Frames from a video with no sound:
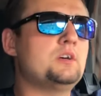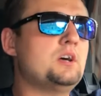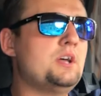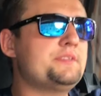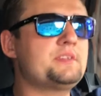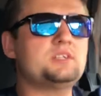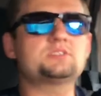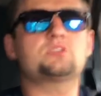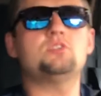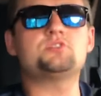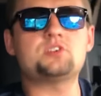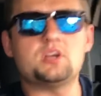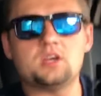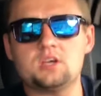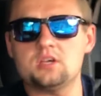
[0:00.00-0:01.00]
A teraz
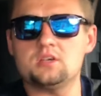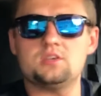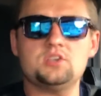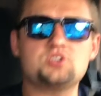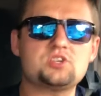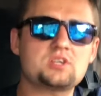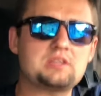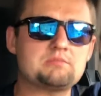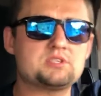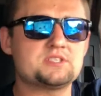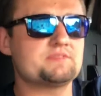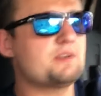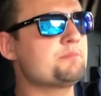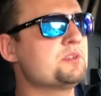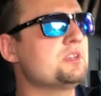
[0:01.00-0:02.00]
kończę i żegnam się z
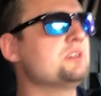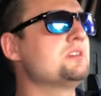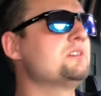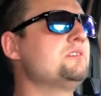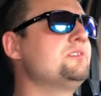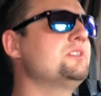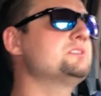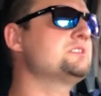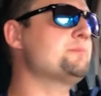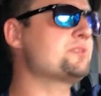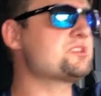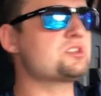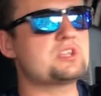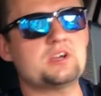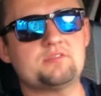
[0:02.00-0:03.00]
Wami. Do
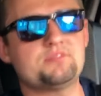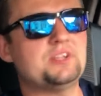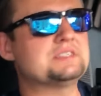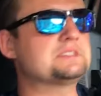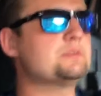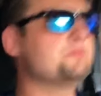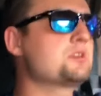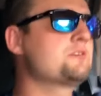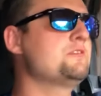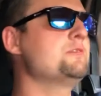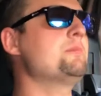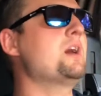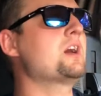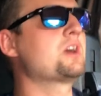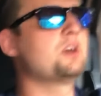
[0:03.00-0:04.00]
zobaczenia w następnych
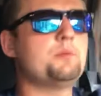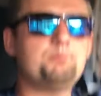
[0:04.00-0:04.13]
filmach.